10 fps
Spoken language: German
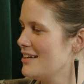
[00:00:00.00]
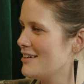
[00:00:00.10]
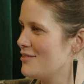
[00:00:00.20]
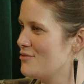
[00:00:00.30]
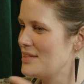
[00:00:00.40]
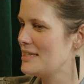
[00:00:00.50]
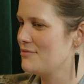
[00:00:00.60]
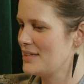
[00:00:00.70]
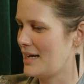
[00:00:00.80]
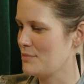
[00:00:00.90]
Äh, wie,
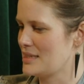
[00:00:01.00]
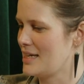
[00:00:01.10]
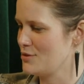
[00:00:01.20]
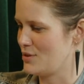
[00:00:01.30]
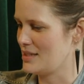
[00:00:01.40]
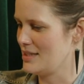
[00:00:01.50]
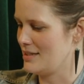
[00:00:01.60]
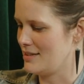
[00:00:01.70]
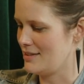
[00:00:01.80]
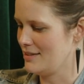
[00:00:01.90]
wie kam es dazu, dass
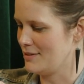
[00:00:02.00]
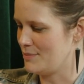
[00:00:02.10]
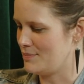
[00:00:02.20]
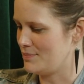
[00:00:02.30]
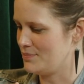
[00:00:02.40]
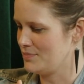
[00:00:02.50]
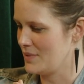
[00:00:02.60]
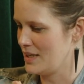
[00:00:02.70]
ihr, ähm,